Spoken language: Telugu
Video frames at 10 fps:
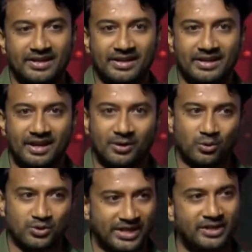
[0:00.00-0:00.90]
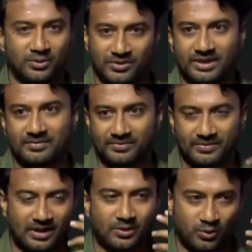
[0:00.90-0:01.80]
ఏంటంటే నాకు సైట్ ఉంది
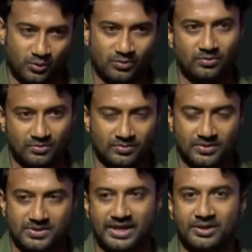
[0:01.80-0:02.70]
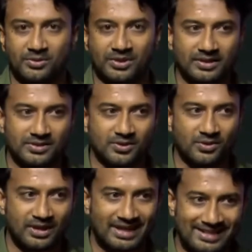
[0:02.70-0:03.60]
నాకు సైట్ ఉంది
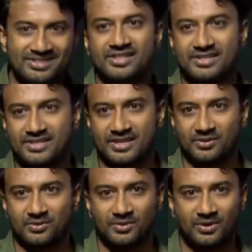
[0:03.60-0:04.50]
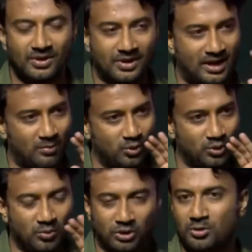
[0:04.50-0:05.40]
సో నేను లెన్స్ తీసేసాను నా
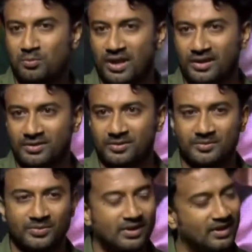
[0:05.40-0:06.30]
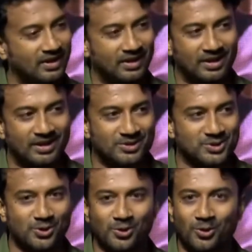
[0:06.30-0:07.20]
ముందు మొత్తం బ్లర్
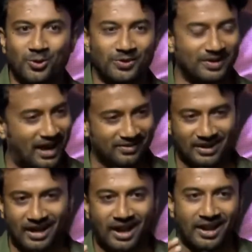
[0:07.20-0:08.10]
సో అసలు